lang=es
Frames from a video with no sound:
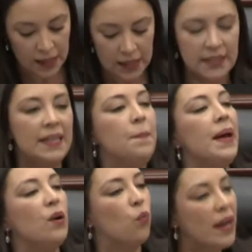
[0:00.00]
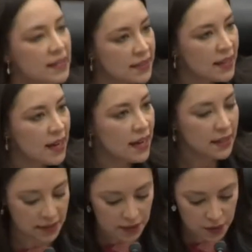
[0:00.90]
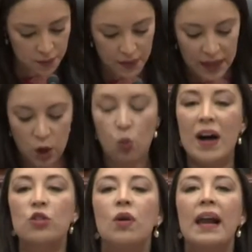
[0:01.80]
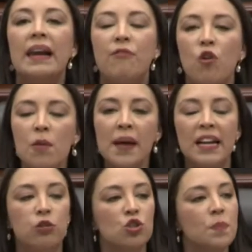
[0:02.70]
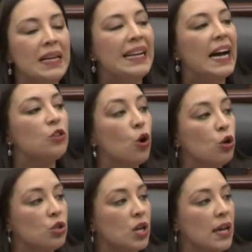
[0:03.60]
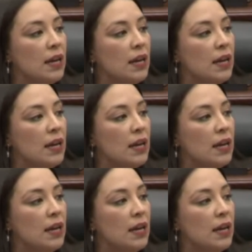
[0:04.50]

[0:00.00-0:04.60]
Sin vergüenzas. Cuando la reforma de 2014, le voy a interrumpir para